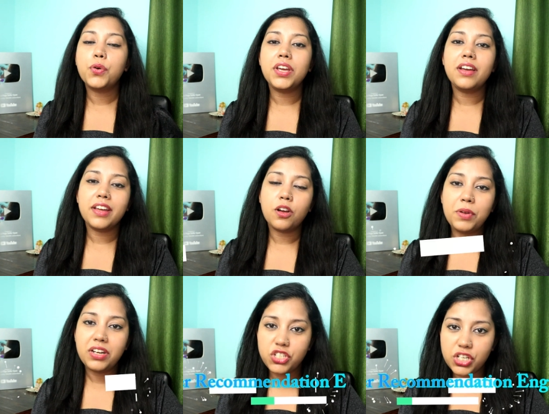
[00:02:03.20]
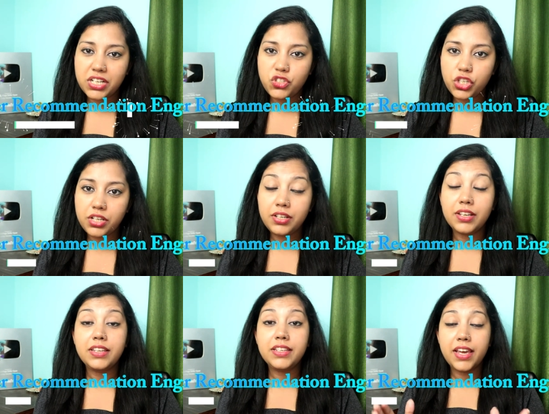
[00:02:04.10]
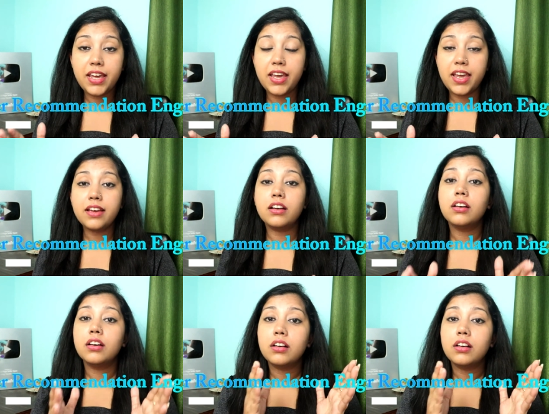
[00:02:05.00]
कुरियर रिकमेंडेशन इंजिन ये एक